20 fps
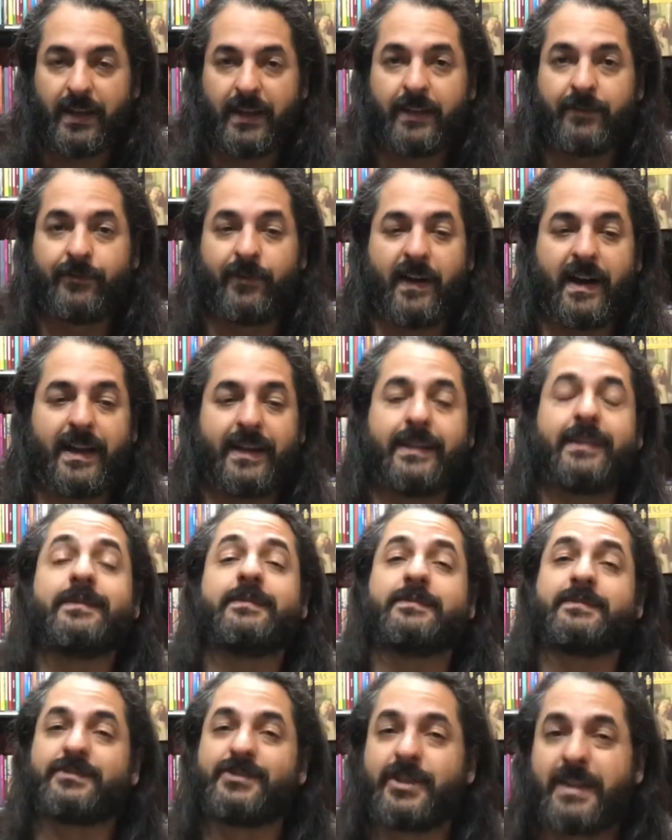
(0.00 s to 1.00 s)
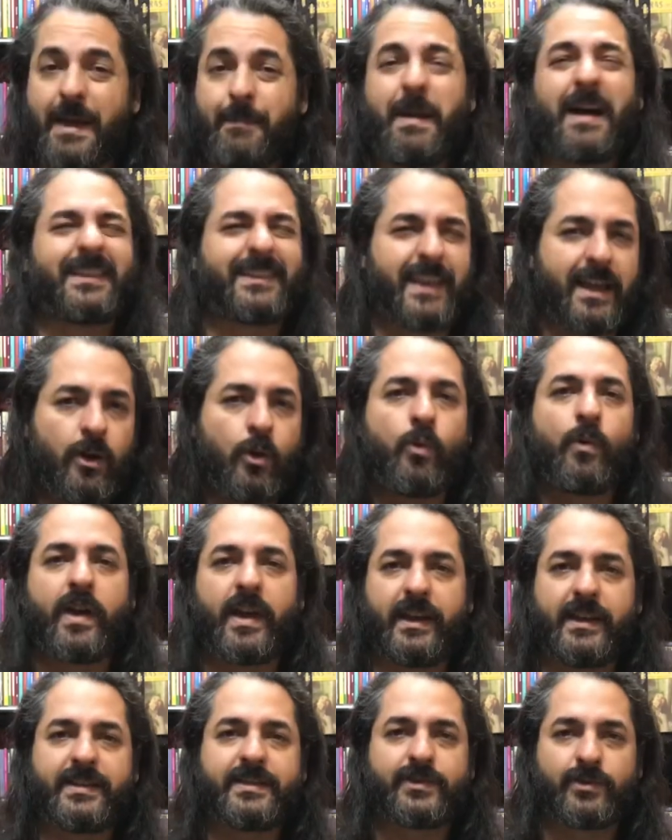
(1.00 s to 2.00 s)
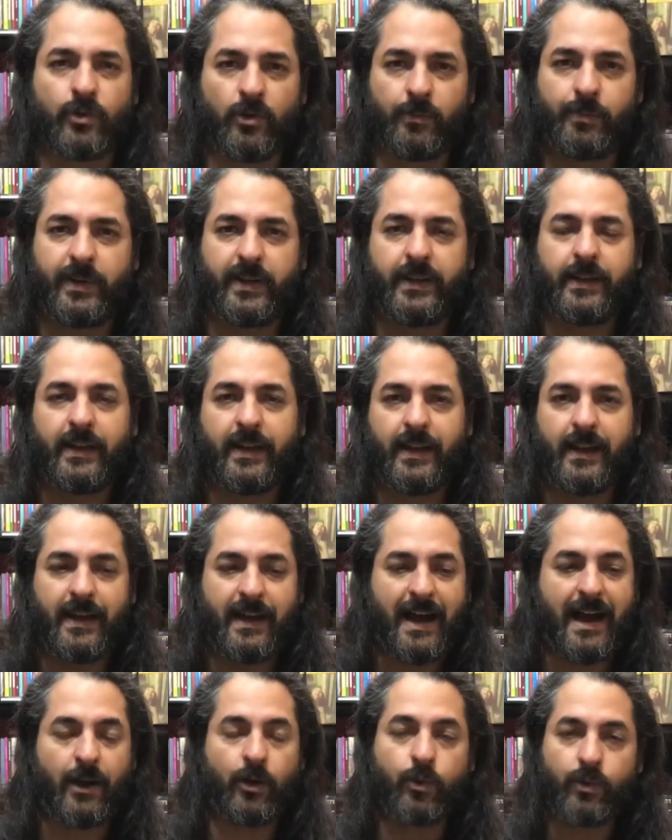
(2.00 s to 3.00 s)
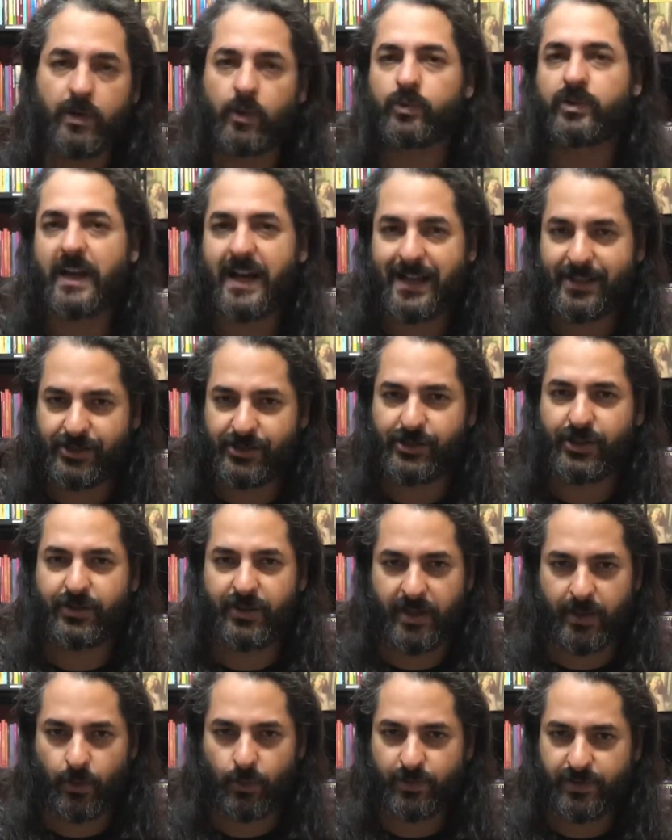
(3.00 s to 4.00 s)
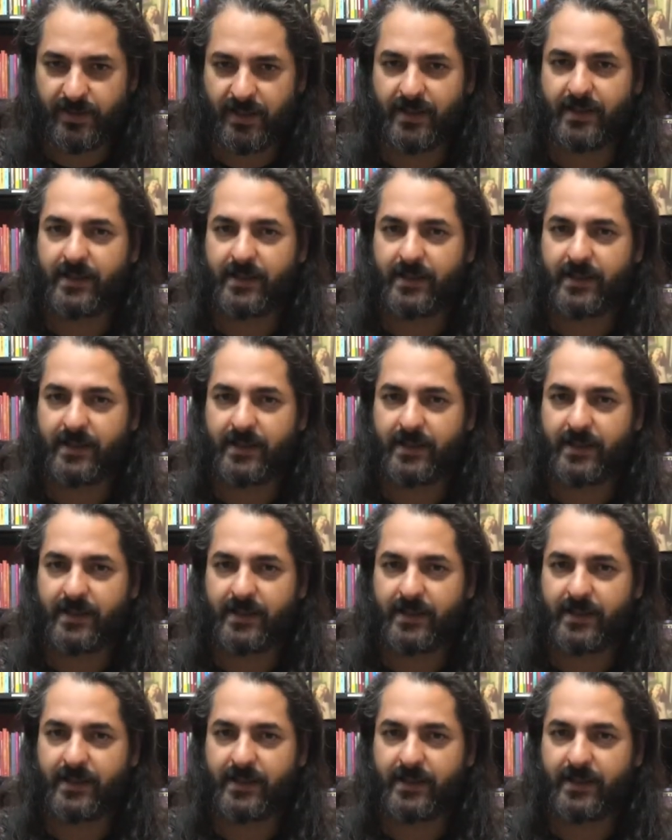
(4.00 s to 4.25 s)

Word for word: e vai debater com ele sobre a crueldade de Deus